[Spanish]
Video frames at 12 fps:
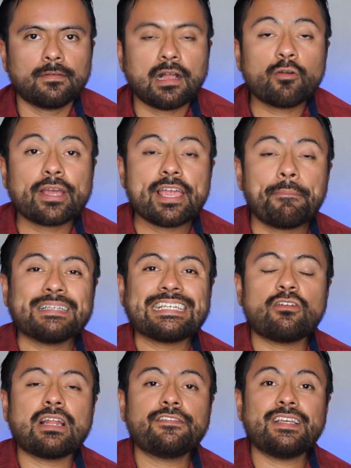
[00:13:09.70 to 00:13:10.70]
Aunque ya
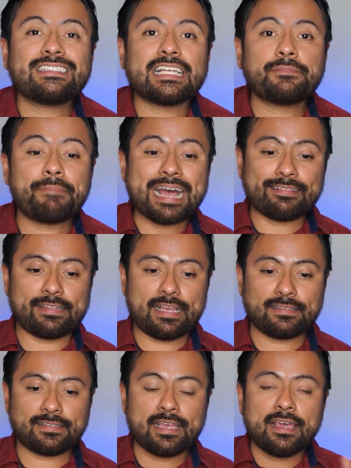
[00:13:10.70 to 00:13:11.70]
pasaron las fiestas
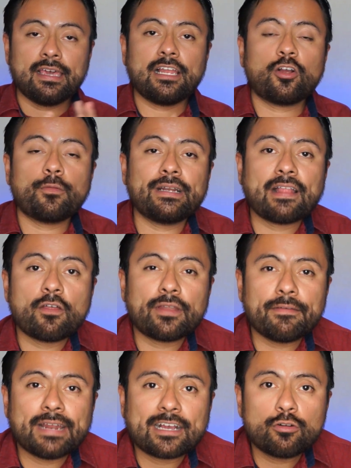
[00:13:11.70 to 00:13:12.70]
patrias, el
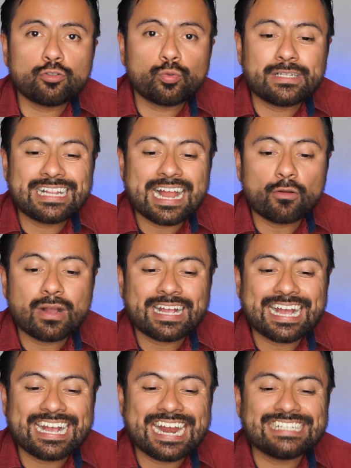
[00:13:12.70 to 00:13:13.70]
gobernador de Veracruz,
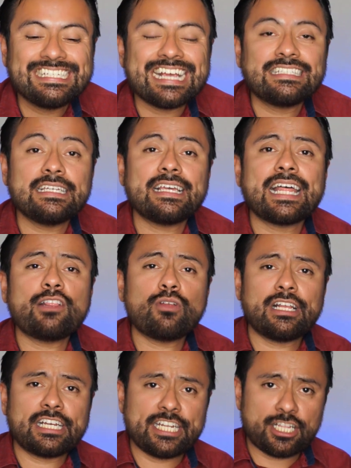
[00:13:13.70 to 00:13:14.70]
Cuitláhuac García, sigue
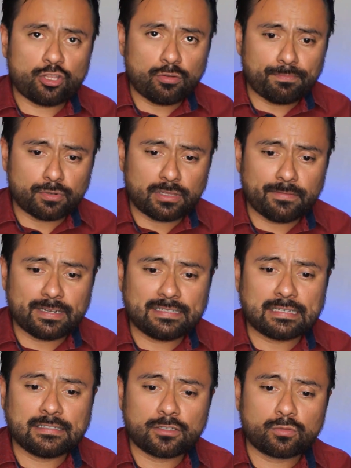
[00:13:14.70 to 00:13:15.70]
dando el grito por
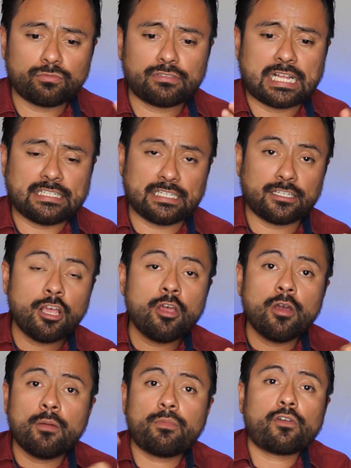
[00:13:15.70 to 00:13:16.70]
diversas circunstancias,
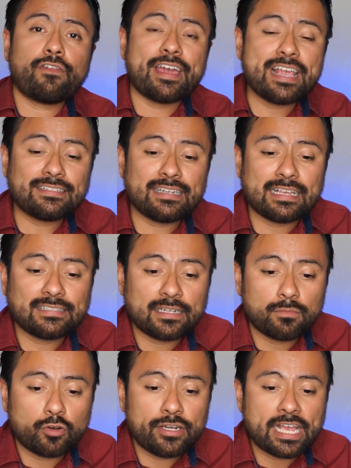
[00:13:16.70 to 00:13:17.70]
por fallas en la
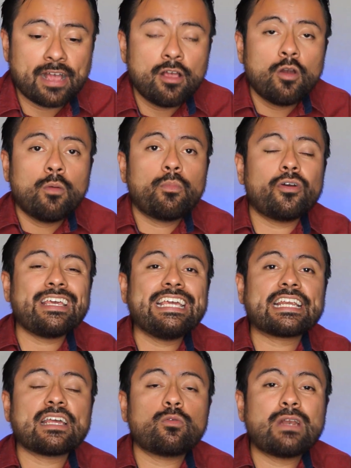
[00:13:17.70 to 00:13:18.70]
ceremonia, por
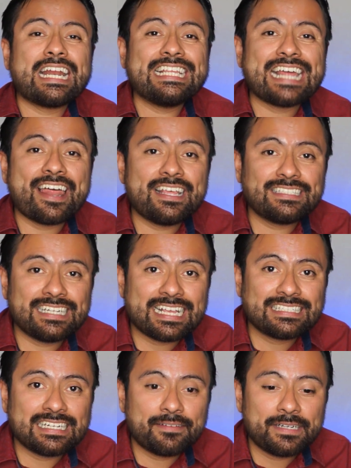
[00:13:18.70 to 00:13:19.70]
irregularidades en
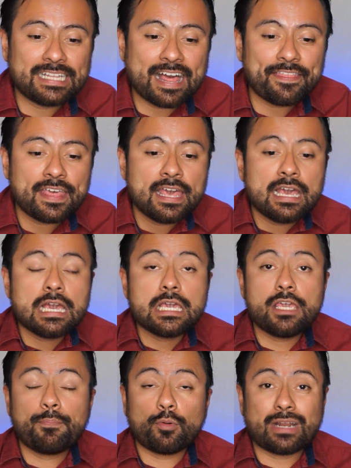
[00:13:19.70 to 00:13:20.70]
la celebridad
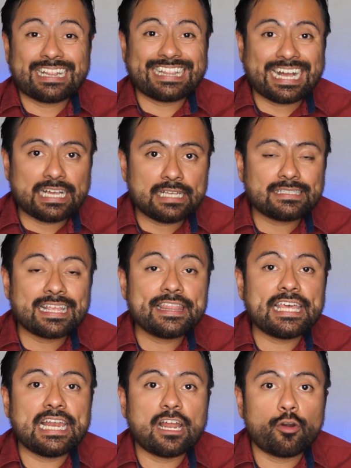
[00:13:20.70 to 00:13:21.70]
y por ataques
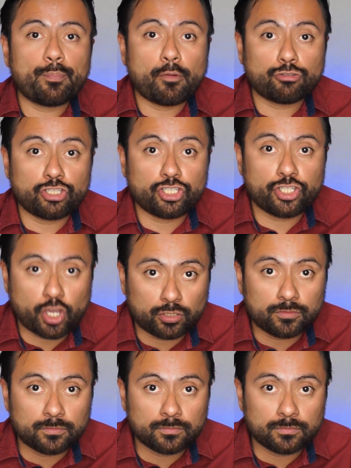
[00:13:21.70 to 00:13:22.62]
de la oposición.